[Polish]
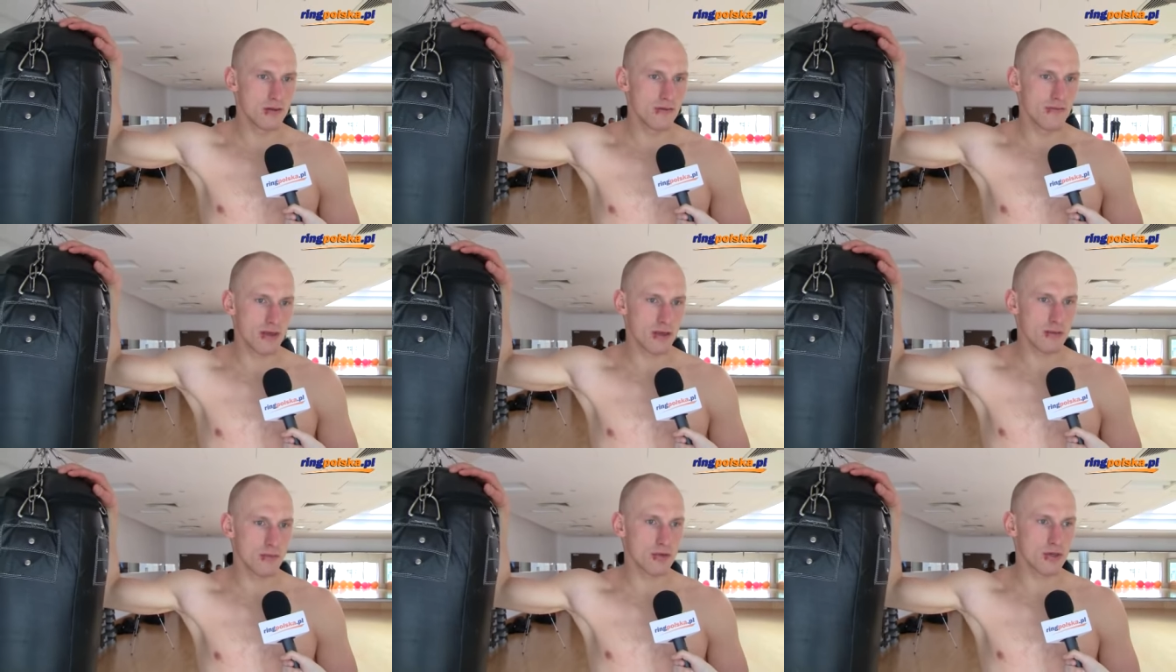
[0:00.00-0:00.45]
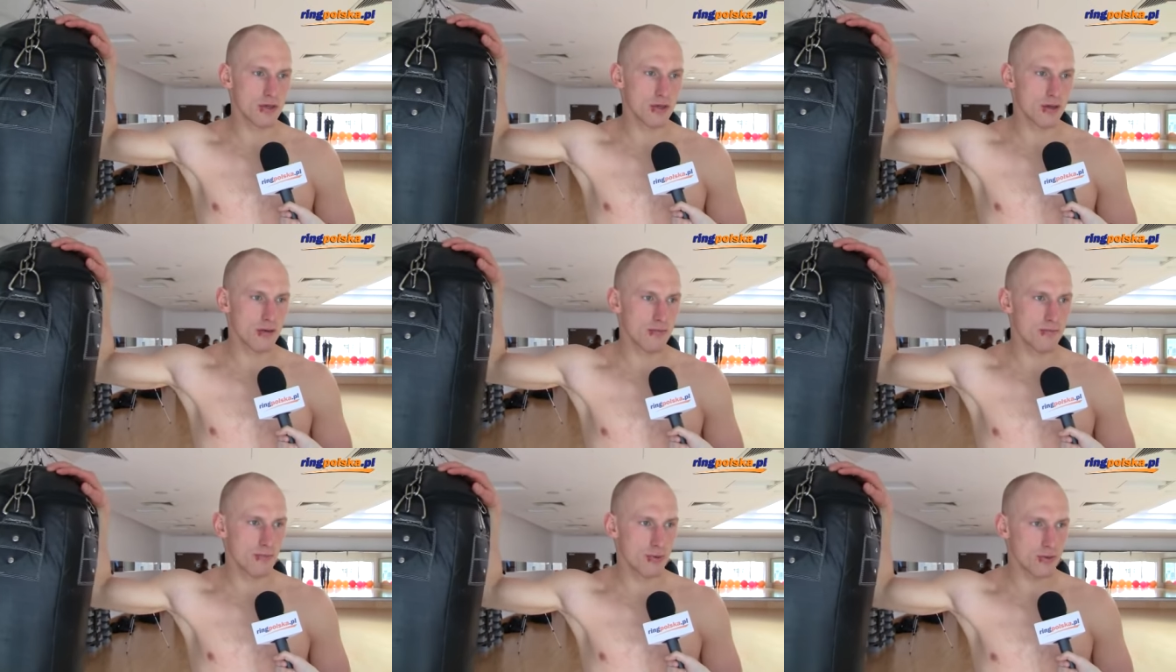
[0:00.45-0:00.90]
Wiadomo,
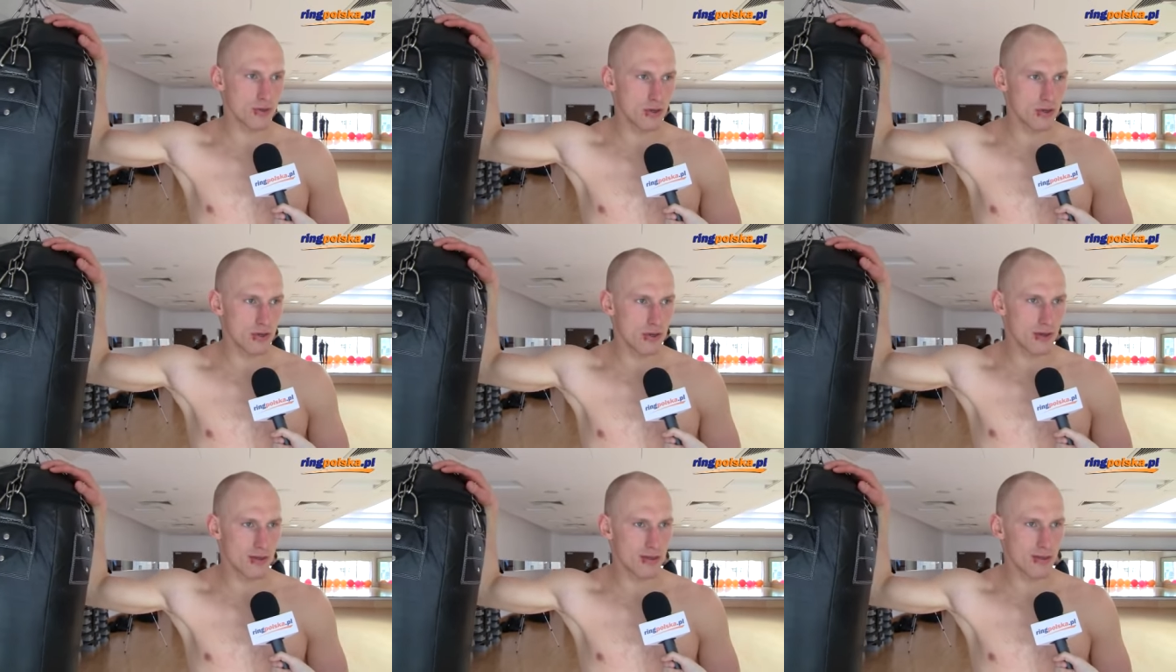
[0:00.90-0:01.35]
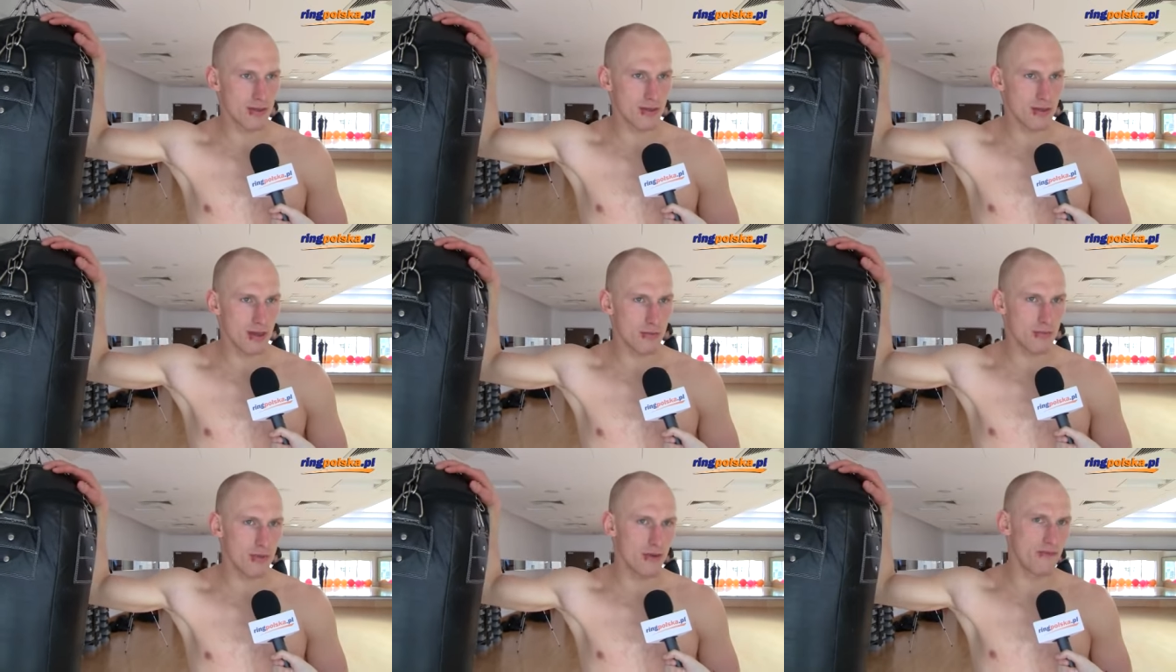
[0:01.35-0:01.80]
że pod koniec
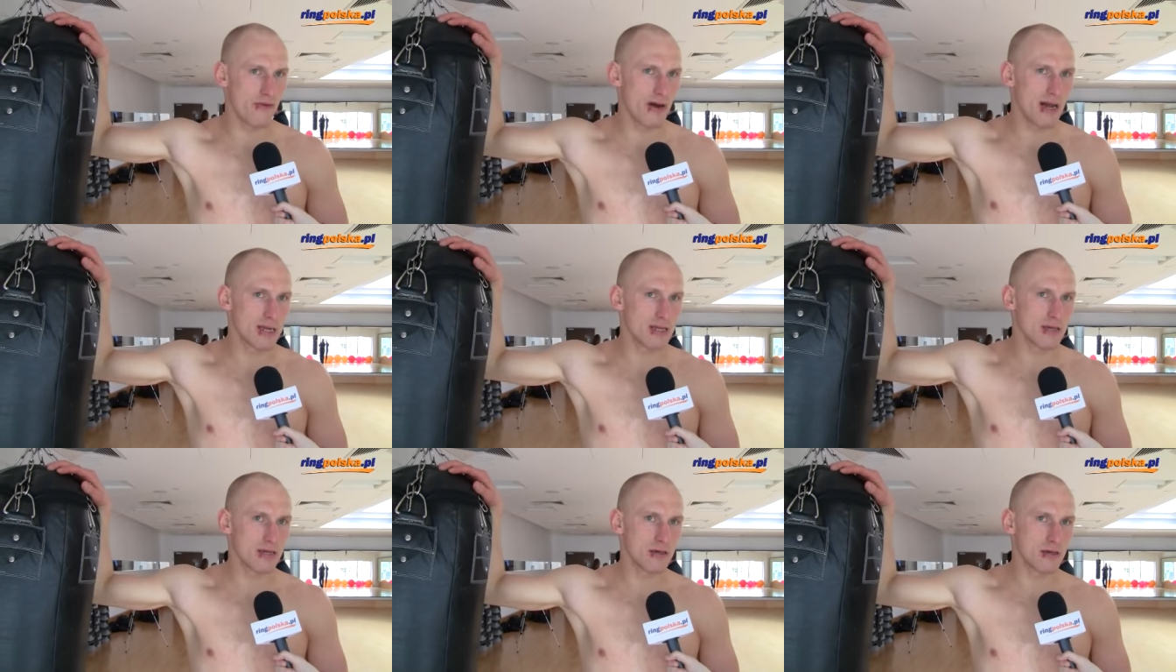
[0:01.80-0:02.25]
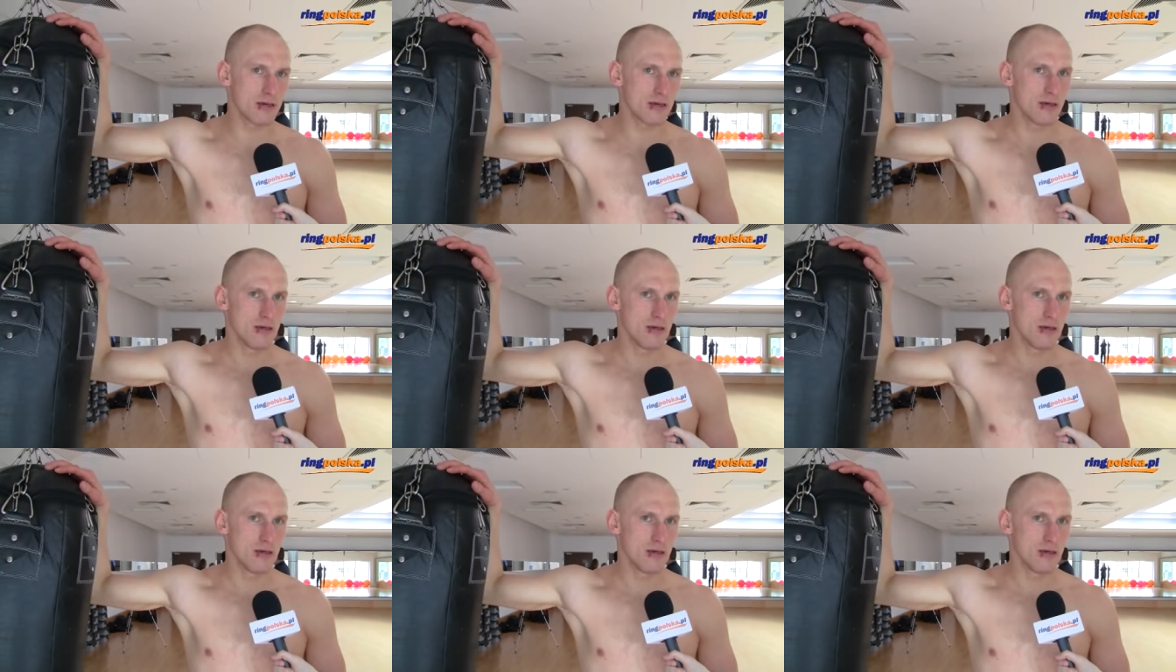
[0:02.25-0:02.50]
jakby walki